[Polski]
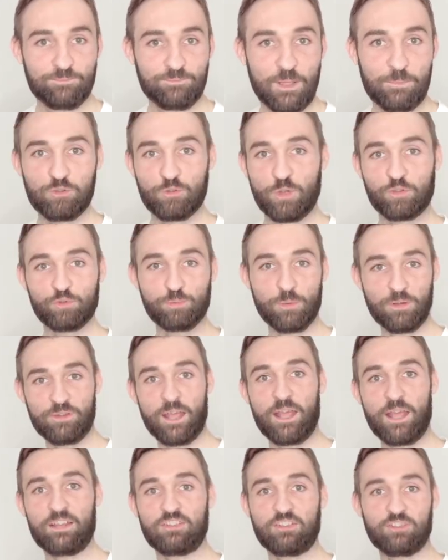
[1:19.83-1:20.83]
Na przykład
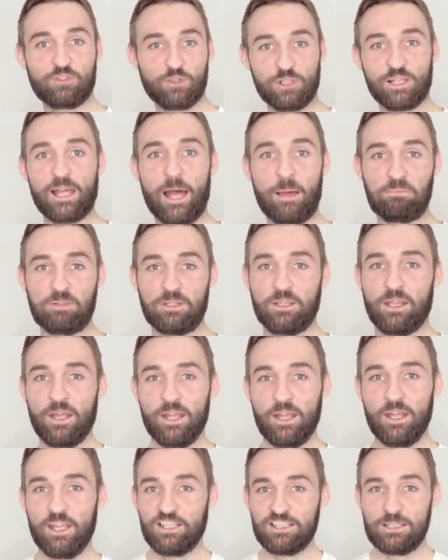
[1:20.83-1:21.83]
umawiałeś się z kolegami.
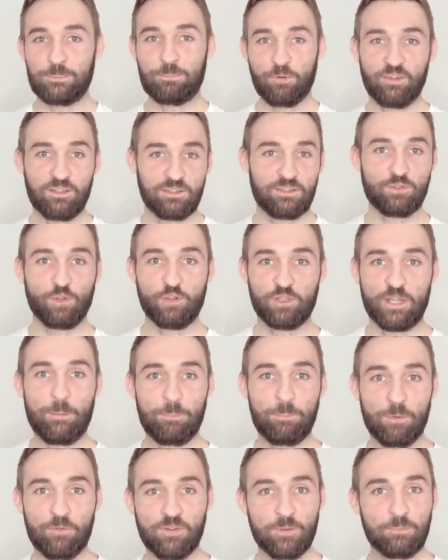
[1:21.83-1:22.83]
Ty powiedz to,
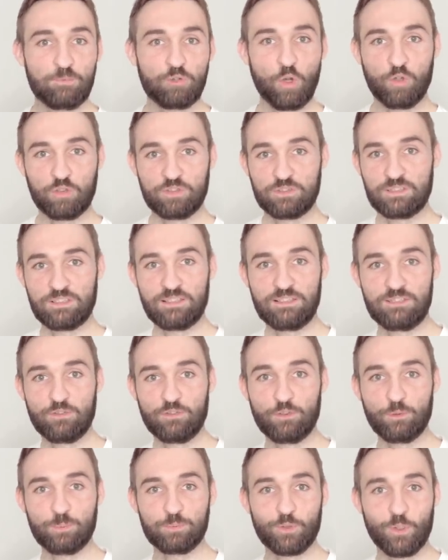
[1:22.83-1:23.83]
ja powiem to, ty
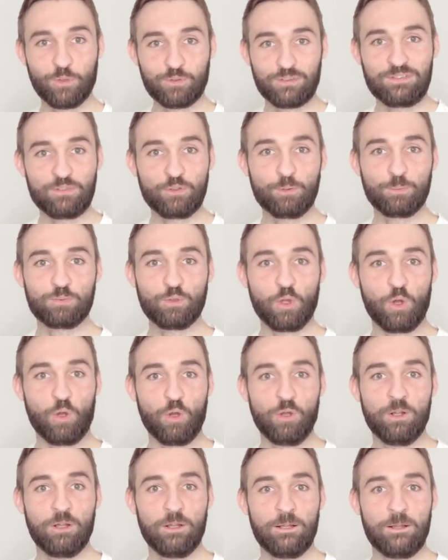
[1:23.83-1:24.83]
zrób to, ty zrób
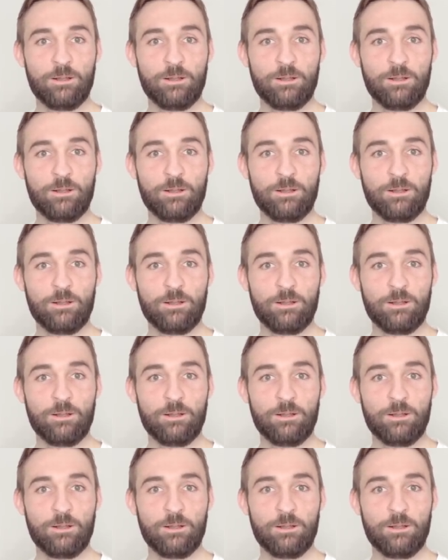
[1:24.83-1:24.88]
to.